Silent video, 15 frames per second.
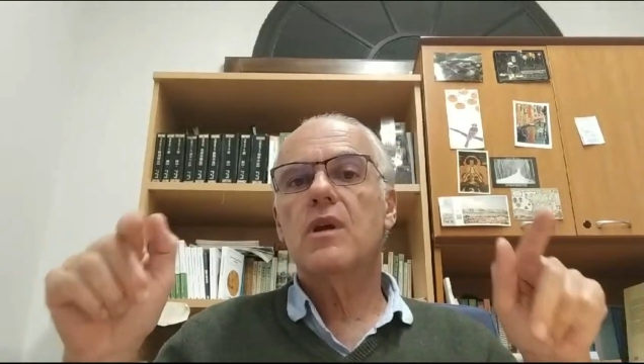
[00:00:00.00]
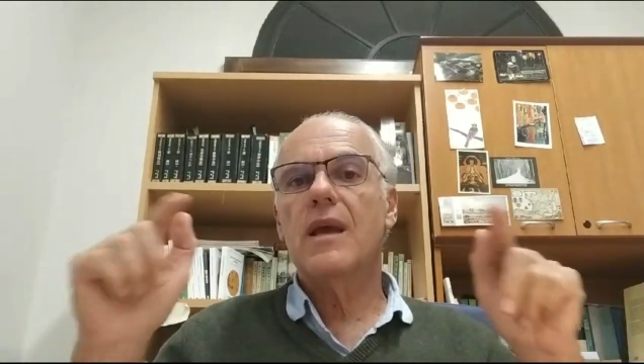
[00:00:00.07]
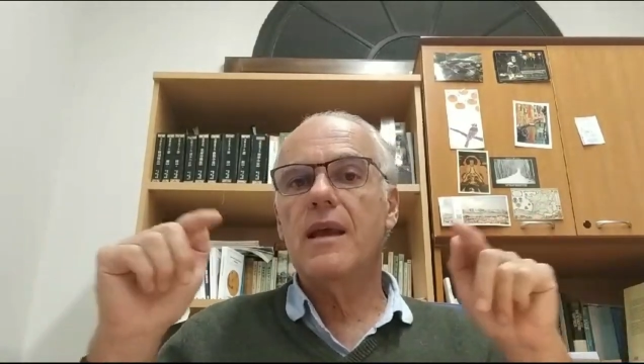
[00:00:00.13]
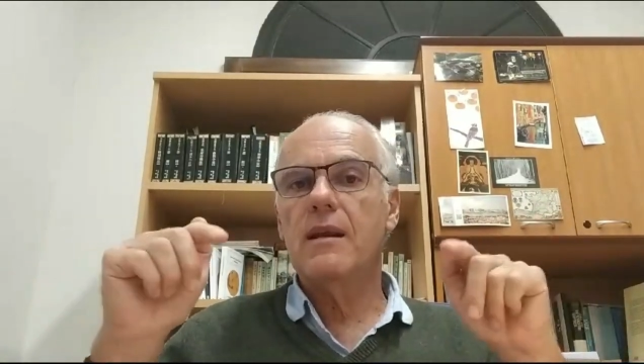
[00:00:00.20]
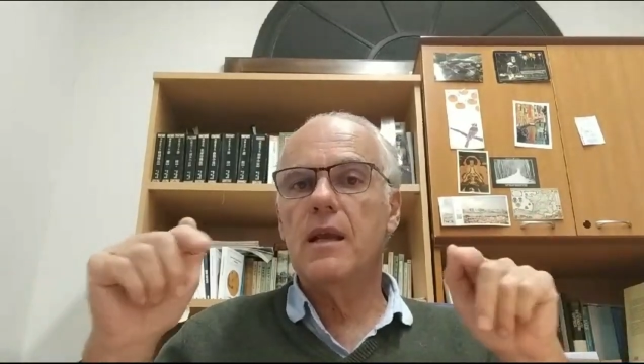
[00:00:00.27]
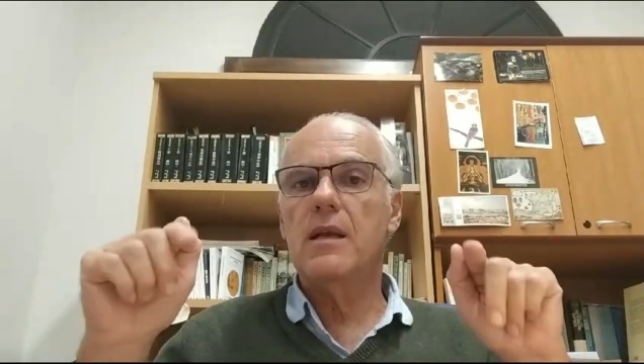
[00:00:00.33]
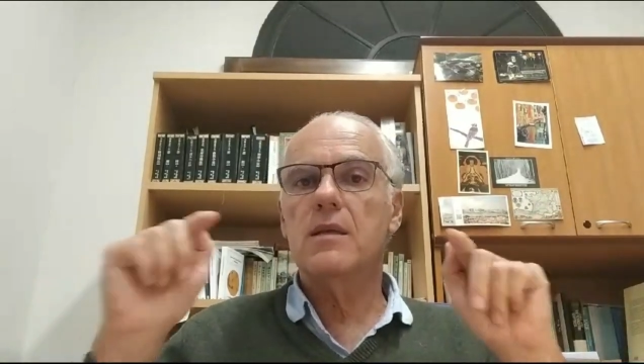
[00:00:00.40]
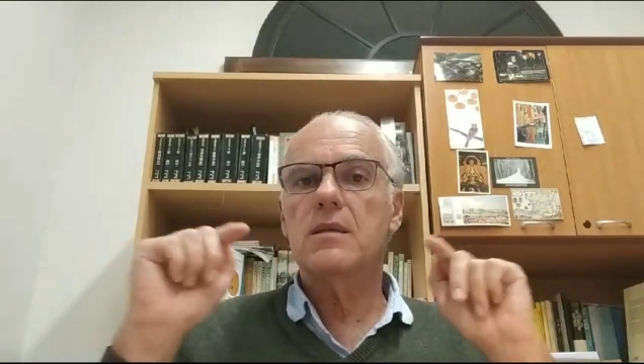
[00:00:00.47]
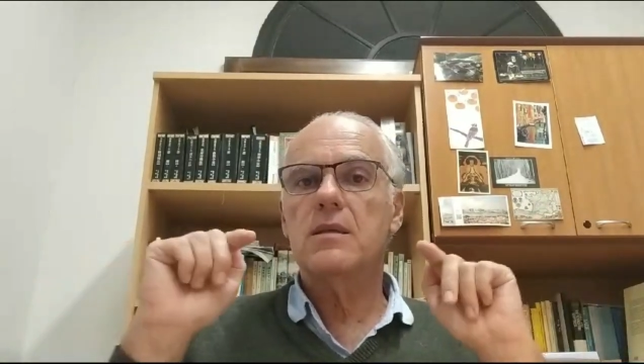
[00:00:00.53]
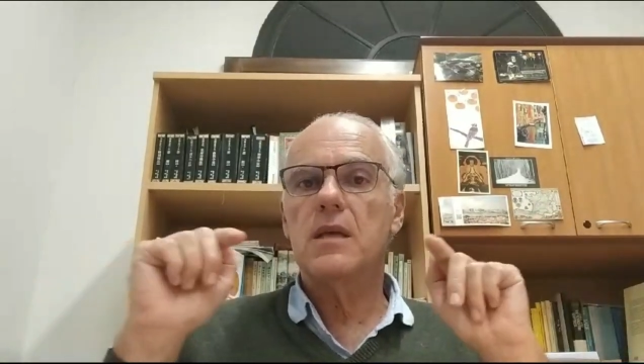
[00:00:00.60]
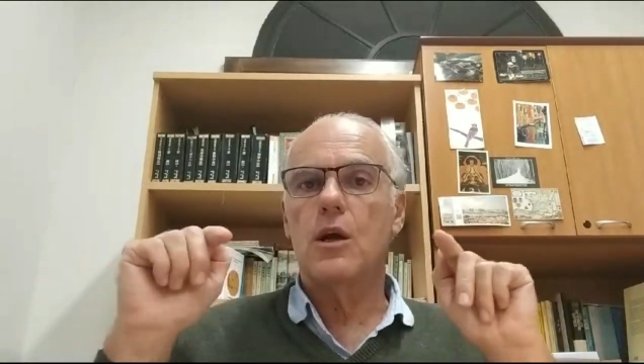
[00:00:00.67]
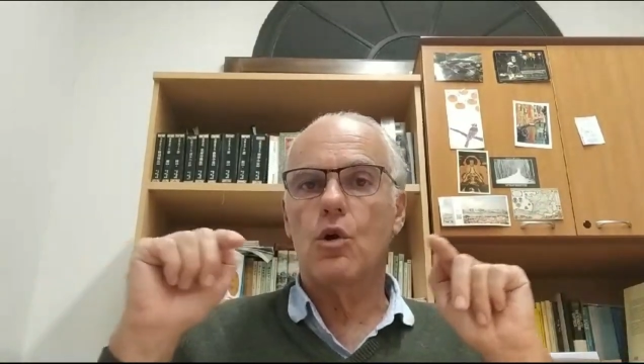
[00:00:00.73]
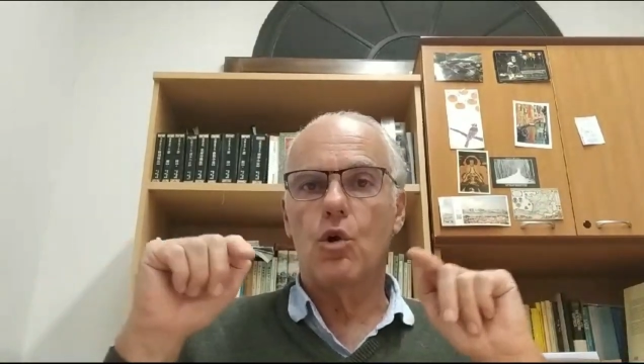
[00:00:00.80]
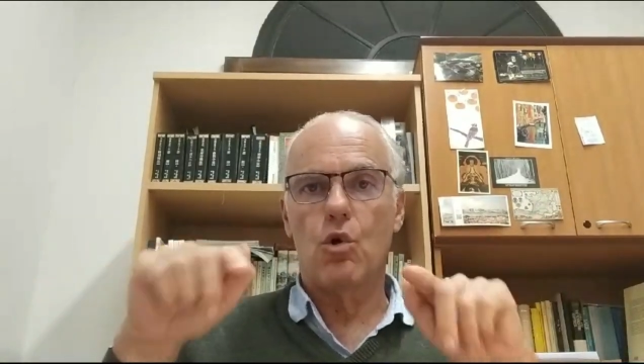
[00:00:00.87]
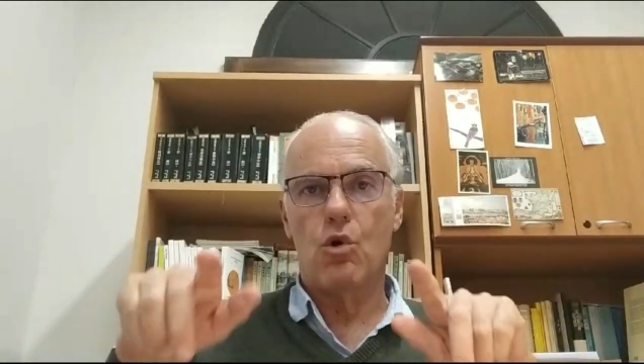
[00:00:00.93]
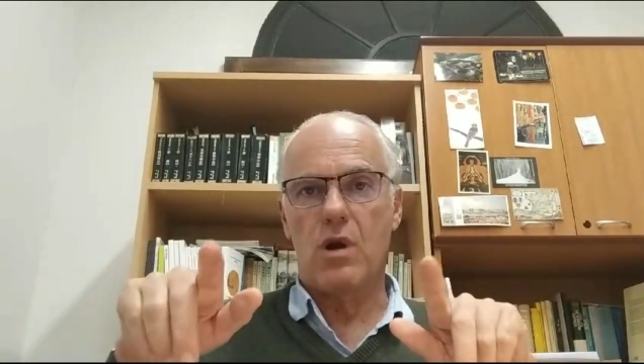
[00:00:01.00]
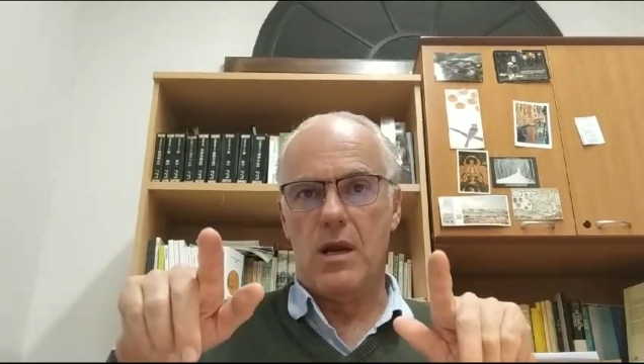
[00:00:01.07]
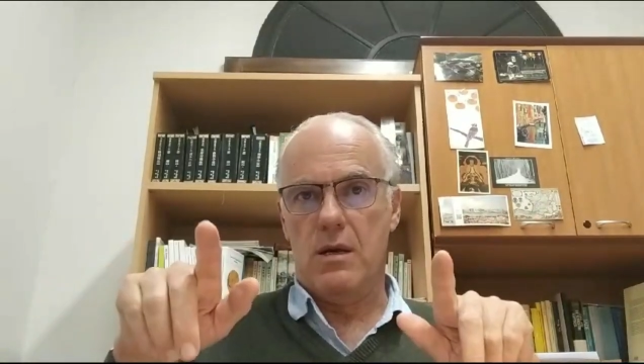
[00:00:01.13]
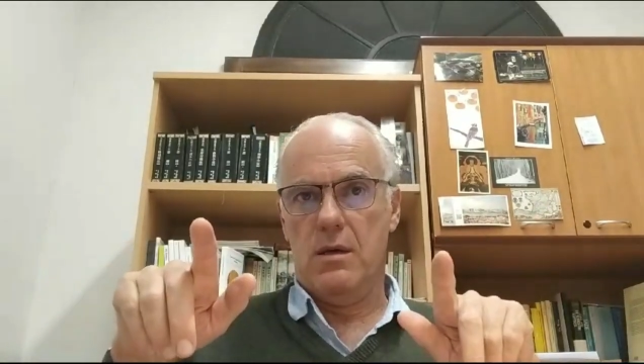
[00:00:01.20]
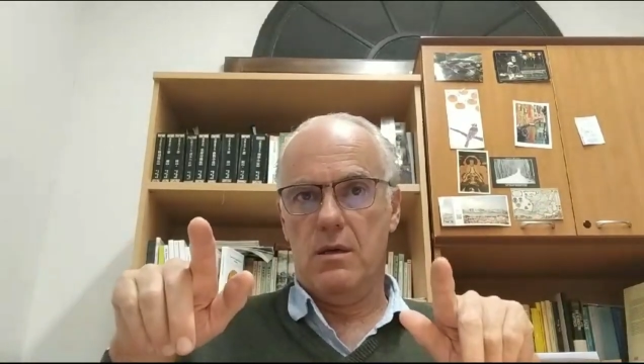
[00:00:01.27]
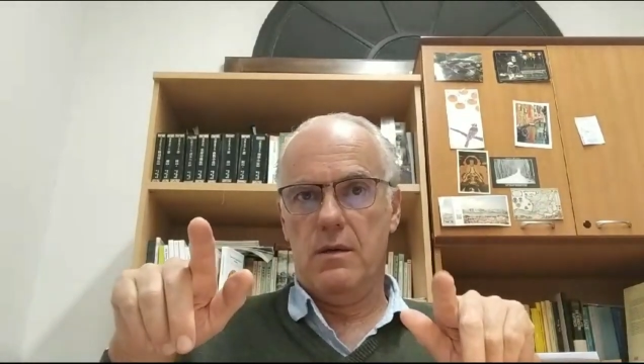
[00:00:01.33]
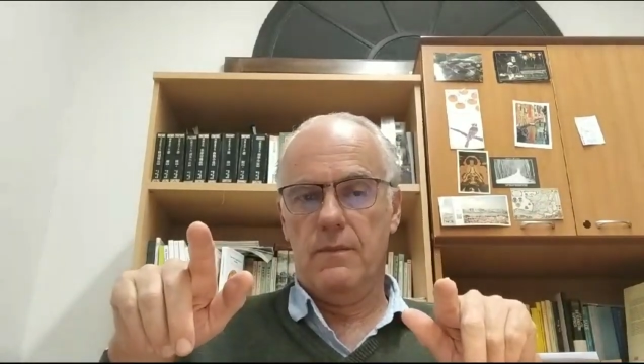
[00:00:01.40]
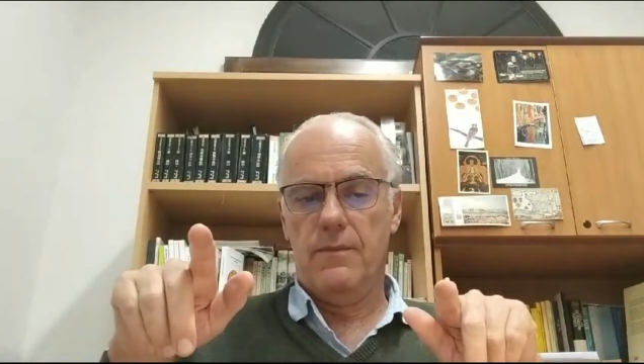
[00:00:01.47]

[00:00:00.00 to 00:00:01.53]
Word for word: que en él se colocan.